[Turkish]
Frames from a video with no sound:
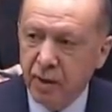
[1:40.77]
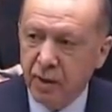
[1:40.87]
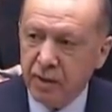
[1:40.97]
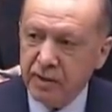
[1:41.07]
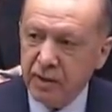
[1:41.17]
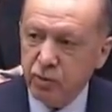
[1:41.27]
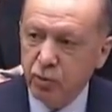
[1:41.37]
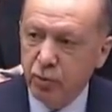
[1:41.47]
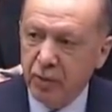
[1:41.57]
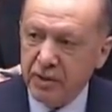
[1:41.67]
Kaset
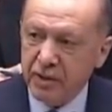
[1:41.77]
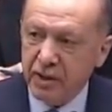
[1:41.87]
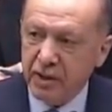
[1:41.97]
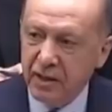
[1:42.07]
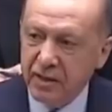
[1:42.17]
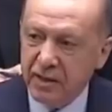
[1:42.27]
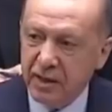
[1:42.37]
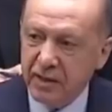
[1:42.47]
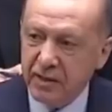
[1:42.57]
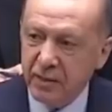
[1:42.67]
kumpaslarıyla
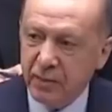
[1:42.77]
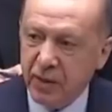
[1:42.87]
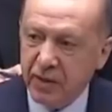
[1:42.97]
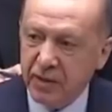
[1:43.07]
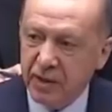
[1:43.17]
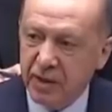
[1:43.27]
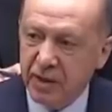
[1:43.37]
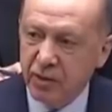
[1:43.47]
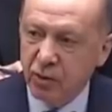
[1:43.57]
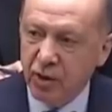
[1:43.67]
siyasi
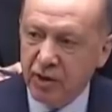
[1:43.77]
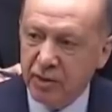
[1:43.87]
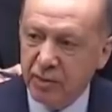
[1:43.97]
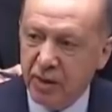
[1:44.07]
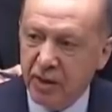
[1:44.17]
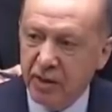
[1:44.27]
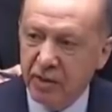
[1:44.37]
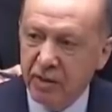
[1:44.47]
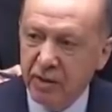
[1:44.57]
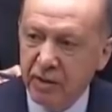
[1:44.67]
partilerin
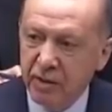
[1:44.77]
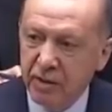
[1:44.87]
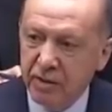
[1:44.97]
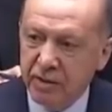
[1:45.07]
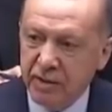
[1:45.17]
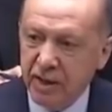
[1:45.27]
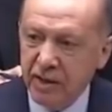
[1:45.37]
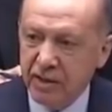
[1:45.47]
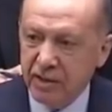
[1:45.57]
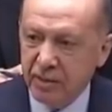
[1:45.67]
yönetimleri
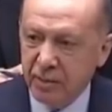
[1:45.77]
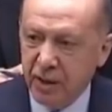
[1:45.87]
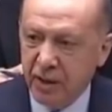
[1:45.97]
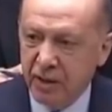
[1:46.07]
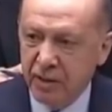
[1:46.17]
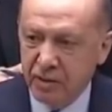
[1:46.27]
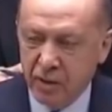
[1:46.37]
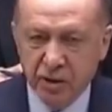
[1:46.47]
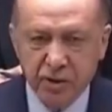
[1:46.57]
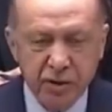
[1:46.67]
dizayn edilmeye
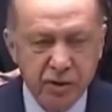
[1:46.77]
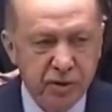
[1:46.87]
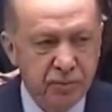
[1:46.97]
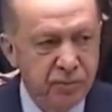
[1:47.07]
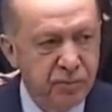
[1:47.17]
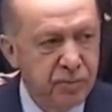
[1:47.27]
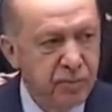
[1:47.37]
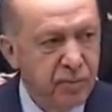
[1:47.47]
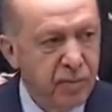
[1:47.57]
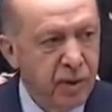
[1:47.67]
çalışıldı.
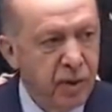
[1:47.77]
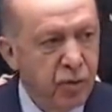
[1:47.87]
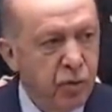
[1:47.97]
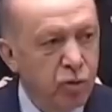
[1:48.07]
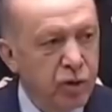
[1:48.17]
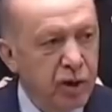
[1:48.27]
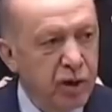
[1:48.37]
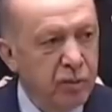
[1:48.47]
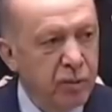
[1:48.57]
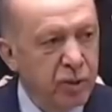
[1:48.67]

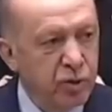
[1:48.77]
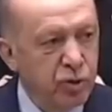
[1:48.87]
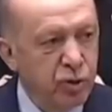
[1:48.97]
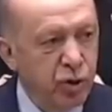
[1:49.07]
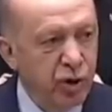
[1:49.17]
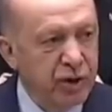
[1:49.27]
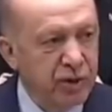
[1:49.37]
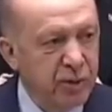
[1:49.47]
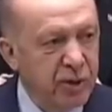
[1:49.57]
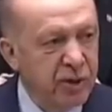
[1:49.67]
Ülkenin meşru
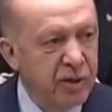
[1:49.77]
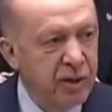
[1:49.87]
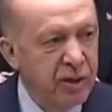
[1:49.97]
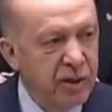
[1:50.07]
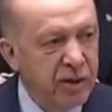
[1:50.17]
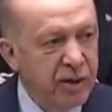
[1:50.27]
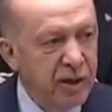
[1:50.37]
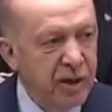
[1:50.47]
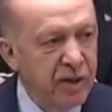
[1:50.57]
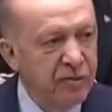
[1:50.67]
yönetimi
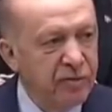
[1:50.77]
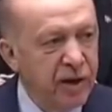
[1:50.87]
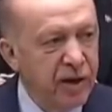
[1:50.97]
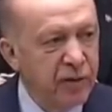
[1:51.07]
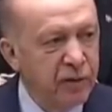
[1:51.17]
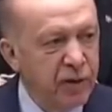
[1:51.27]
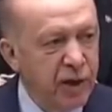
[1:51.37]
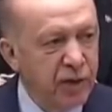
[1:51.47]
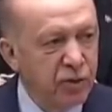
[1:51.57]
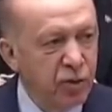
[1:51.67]
yalan ve
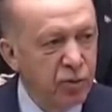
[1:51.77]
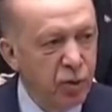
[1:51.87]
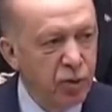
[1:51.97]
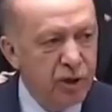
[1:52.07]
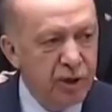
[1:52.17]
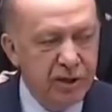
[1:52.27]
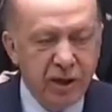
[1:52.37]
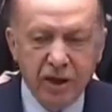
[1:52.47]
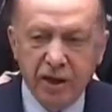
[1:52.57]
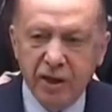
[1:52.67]
iftira dolu
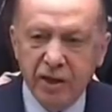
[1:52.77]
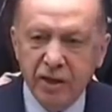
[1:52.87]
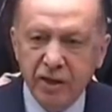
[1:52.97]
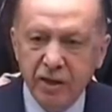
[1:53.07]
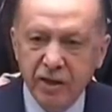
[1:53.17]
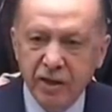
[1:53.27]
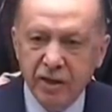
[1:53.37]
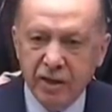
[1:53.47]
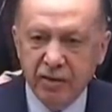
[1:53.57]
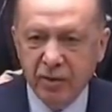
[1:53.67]
montajlarla
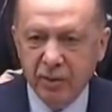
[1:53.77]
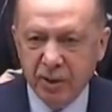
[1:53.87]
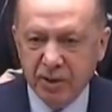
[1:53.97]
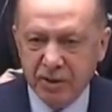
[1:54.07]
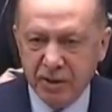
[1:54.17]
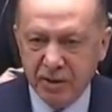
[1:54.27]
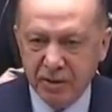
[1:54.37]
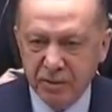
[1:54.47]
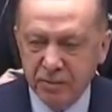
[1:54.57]
devrilmek istendi.